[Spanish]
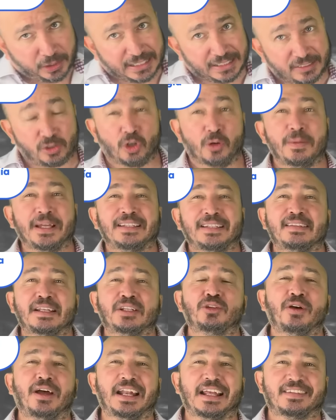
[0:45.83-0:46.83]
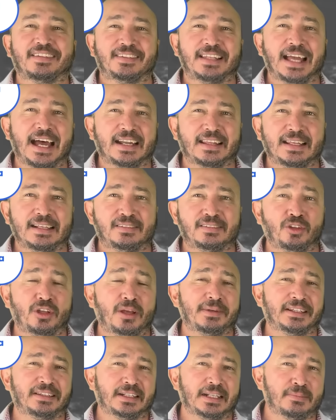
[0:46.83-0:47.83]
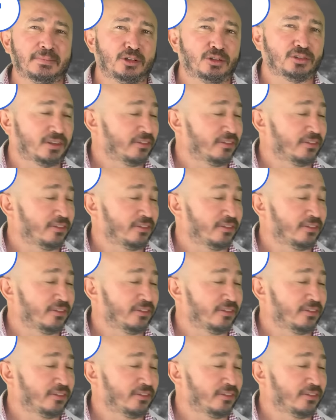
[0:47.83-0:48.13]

las tormentas de todas las tardes, todavía tenemos los